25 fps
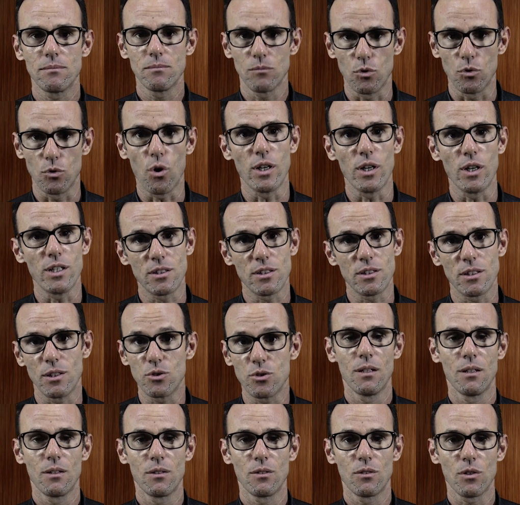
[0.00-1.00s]
nós
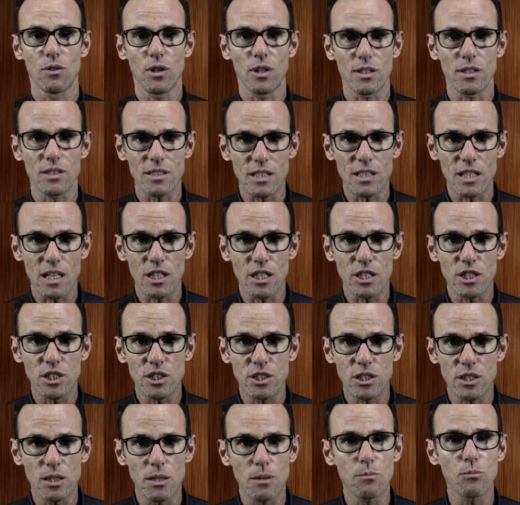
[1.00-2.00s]
seres humanos nós
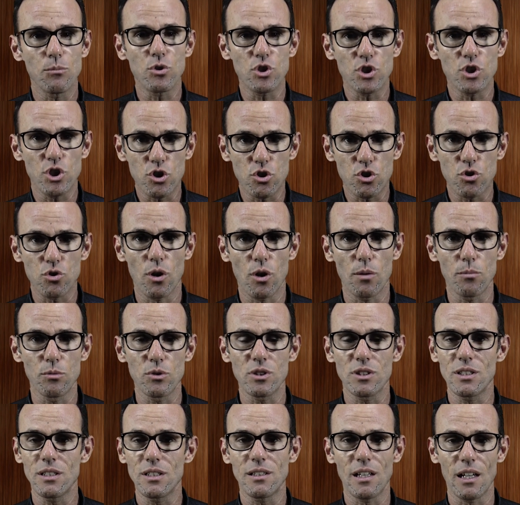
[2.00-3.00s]
achamos que
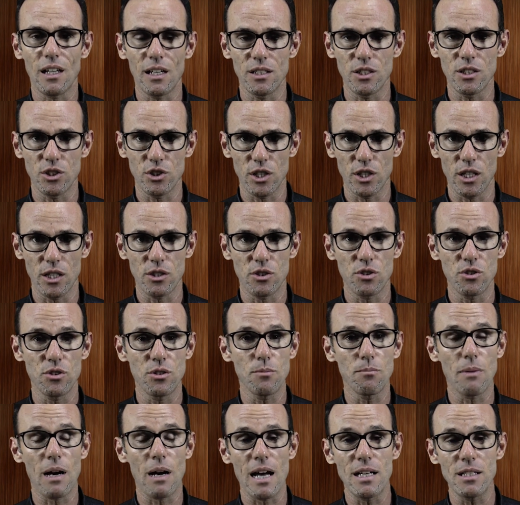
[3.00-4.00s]
somos inteligentes
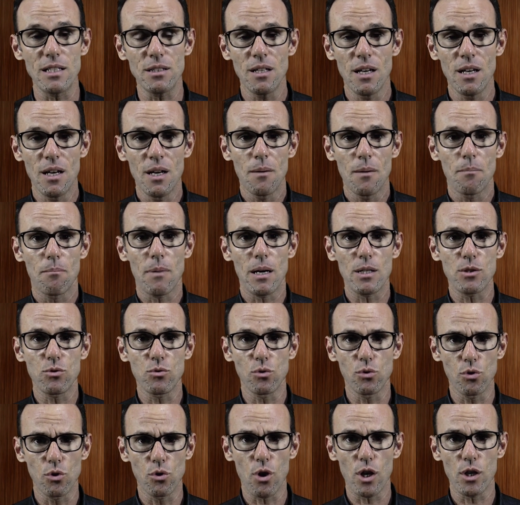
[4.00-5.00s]
demais, mas
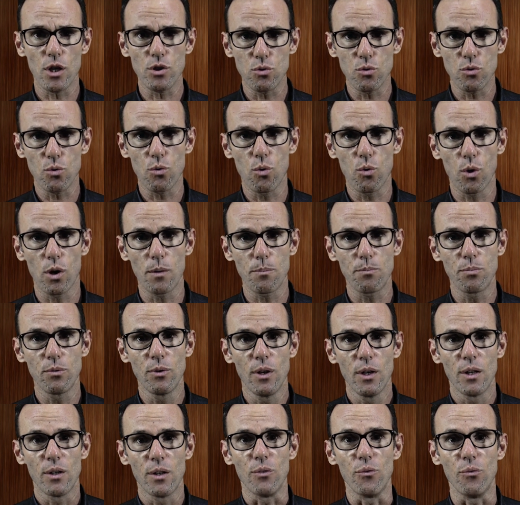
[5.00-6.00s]
o nosso
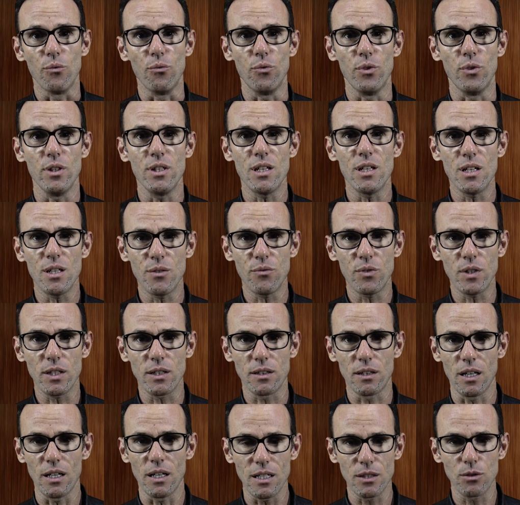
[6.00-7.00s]
corpo vive
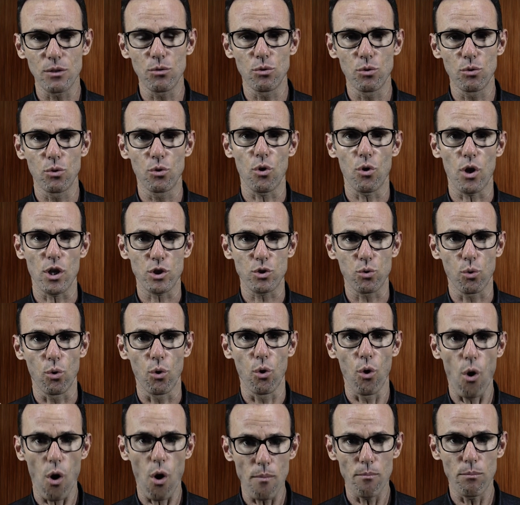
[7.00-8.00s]
dando no nosso
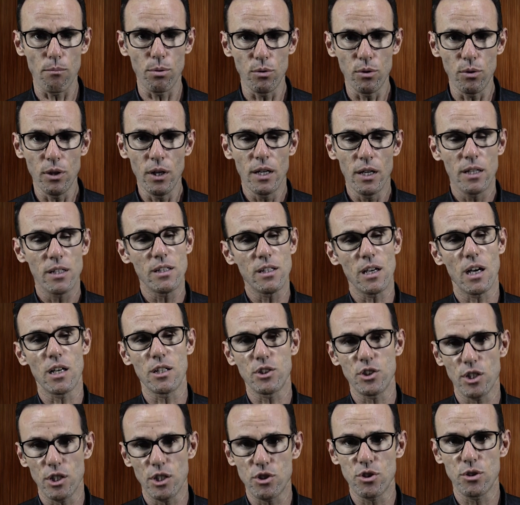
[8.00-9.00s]
lombo e a
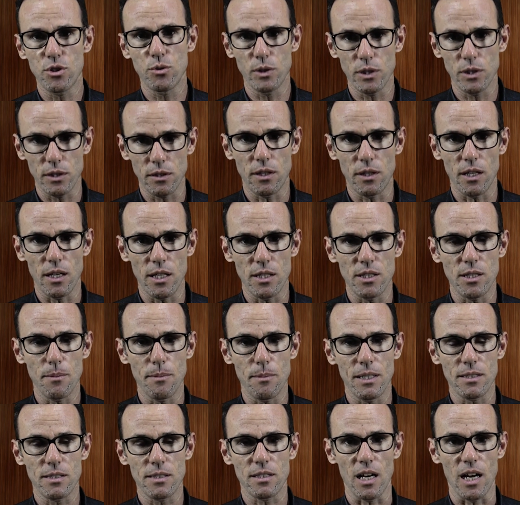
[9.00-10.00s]
gente não entende a
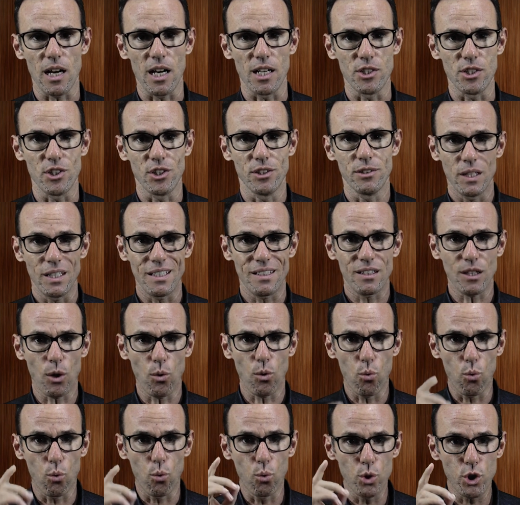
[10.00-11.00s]
mensagem.
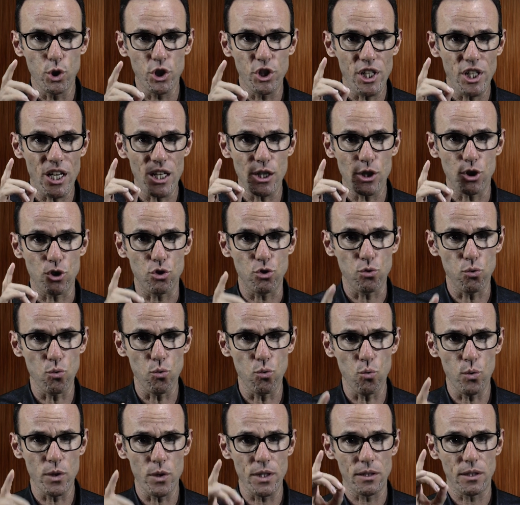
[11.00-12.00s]
Então, o
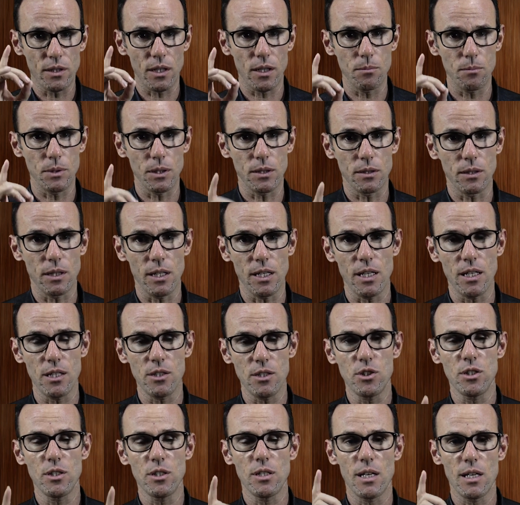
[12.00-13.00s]
jejum
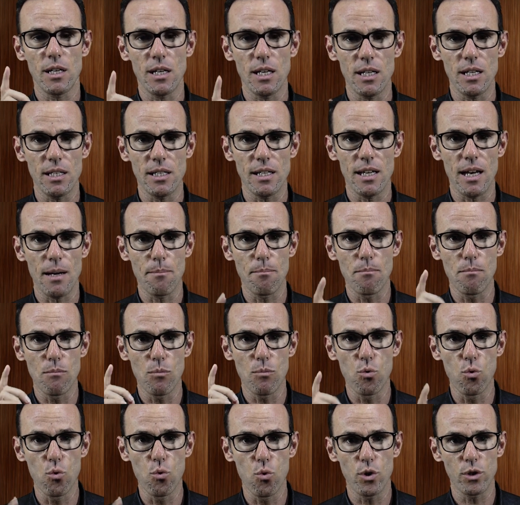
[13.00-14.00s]
intermitente, ele é
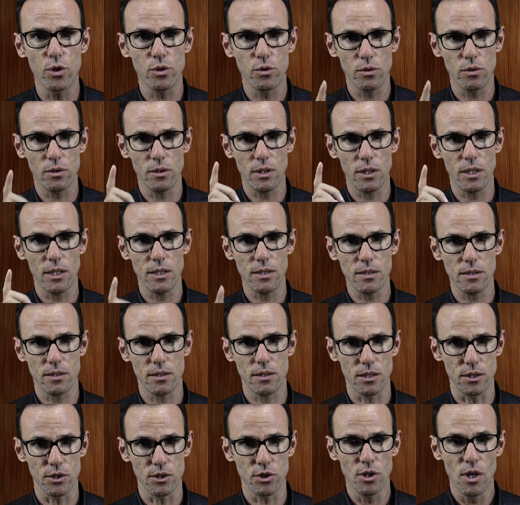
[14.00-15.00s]
muito
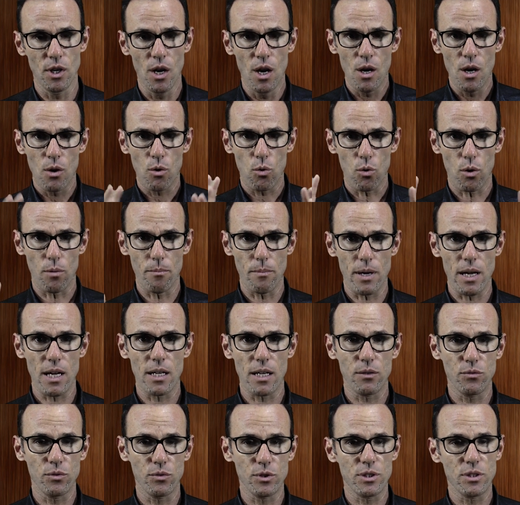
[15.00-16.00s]
interessante. Como
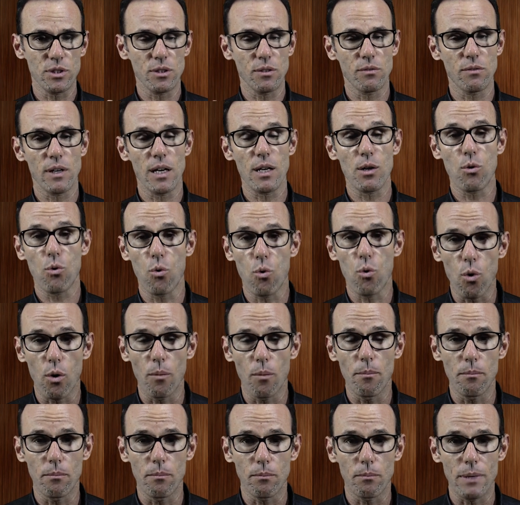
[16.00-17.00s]
é que você vai
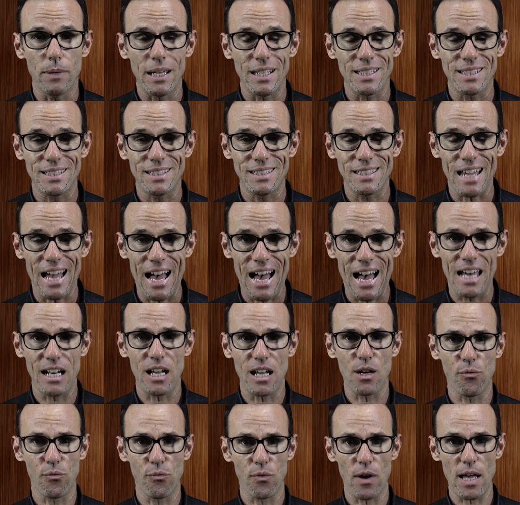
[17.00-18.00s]
começar
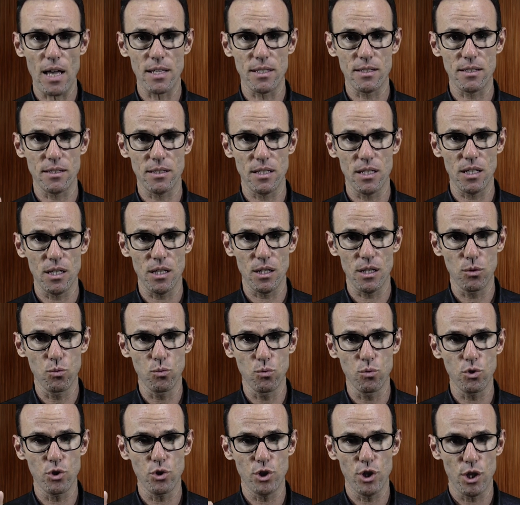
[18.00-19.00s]
a fazer
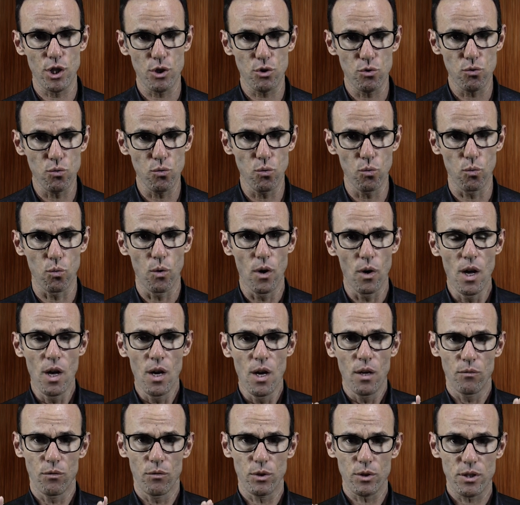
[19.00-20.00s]
um jejum?
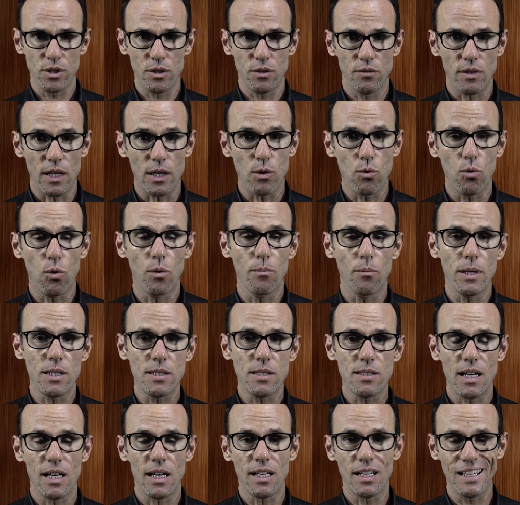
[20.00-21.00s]
Você vai
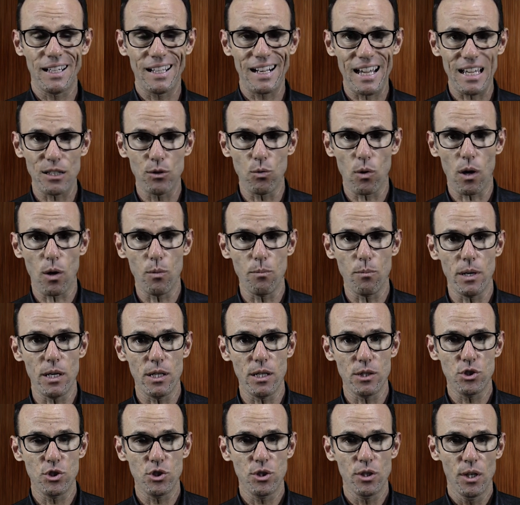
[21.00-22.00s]
começar
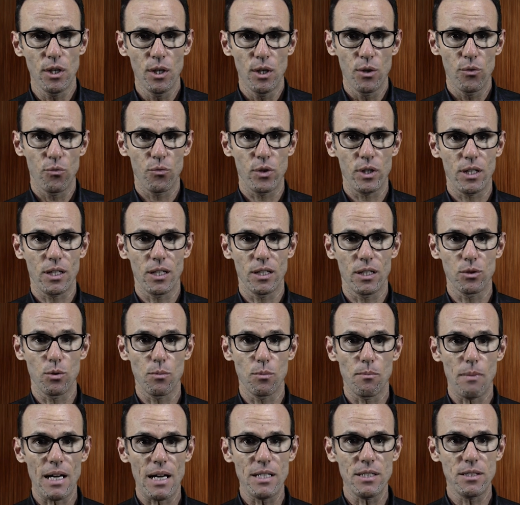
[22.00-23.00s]
gradualmente,
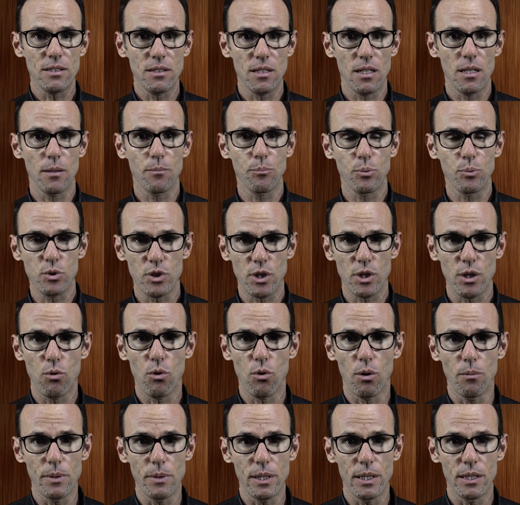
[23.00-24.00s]
ficando mais tempo sem
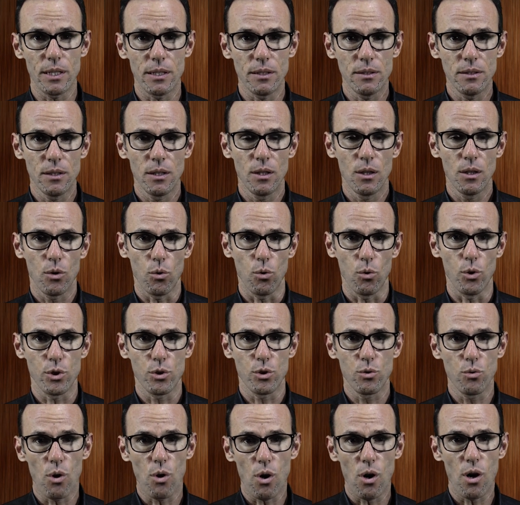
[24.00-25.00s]
comer.
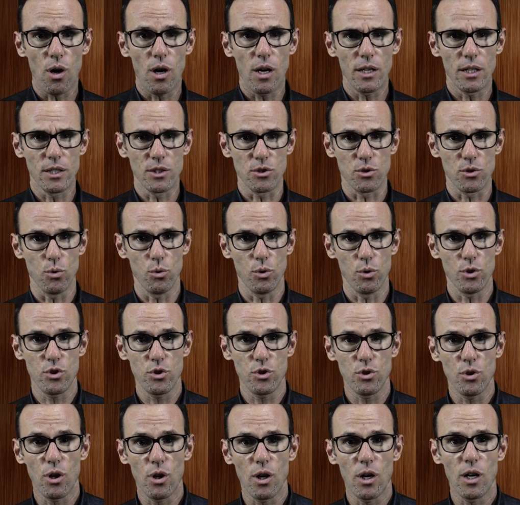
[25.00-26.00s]
8 horas,
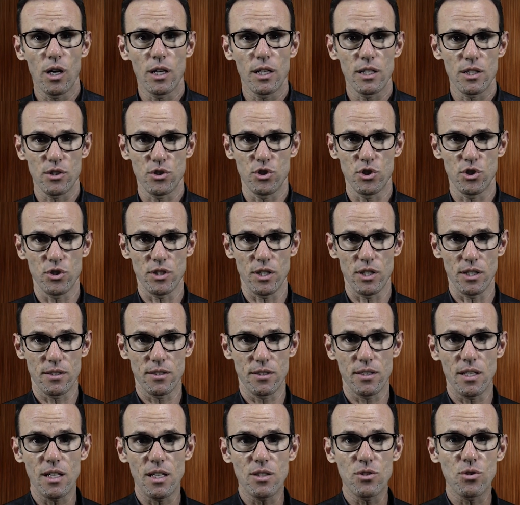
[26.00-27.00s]
12 horas,
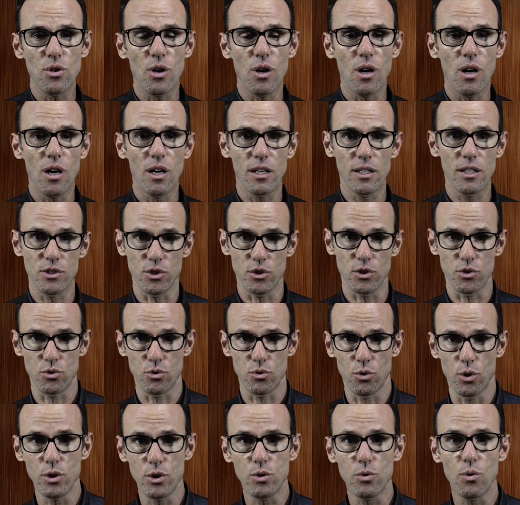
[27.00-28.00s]
16 horas,
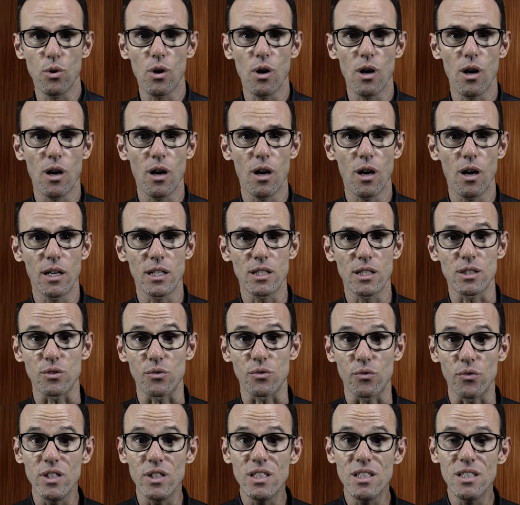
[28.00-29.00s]
18 horas,
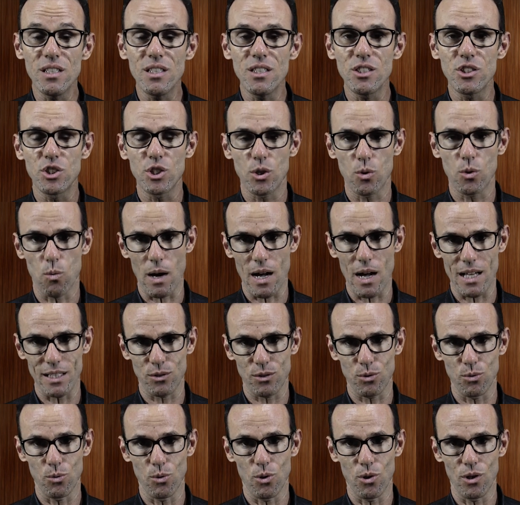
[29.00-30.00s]

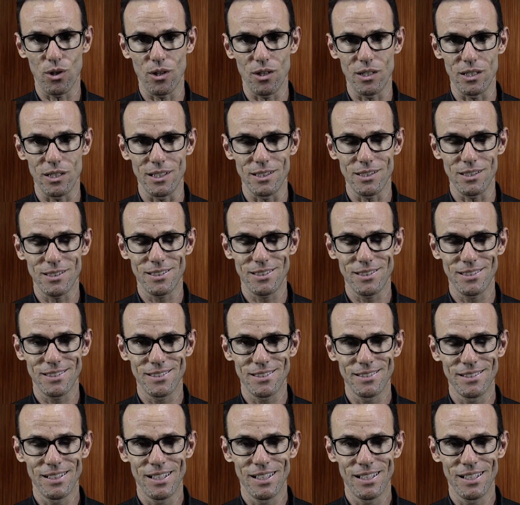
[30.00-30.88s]
24 horas.